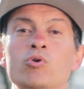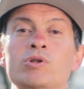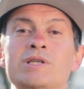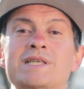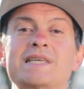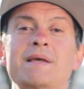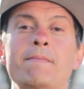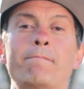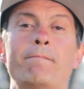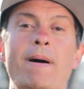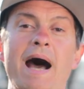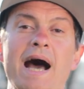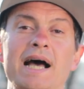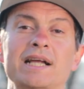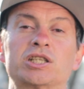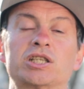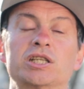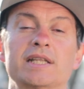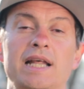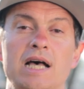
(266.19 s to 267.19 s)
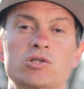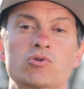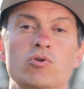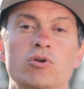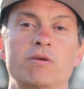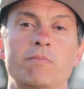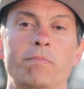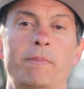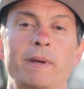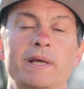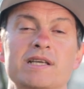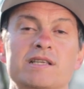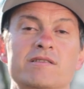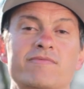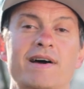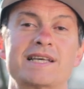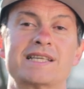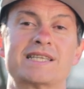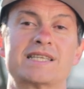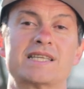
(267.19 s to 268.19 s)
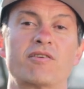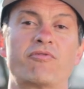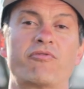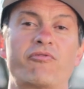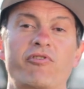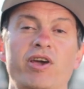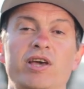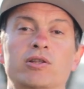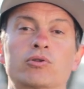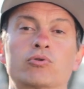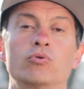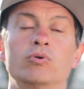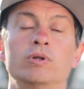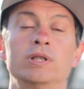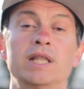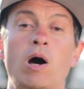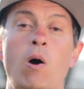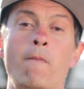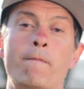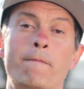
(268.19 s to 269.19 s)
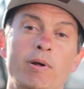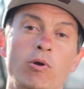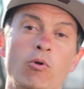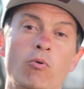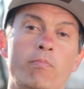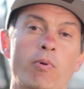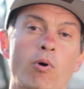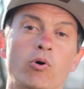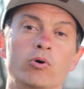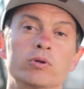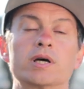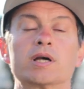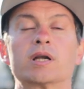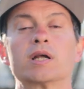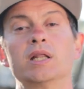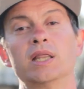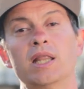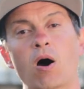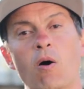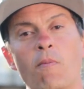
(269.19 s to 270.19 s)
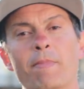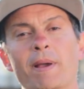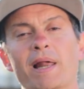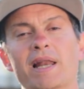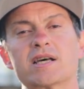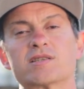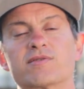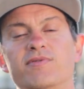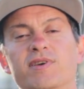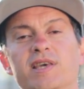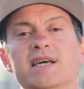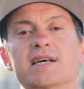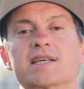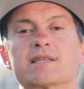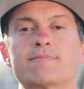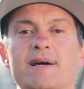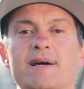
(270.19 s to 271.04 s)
o desempate nas Olimpíadas vai ser feito não pelo boulder, não pelas vias,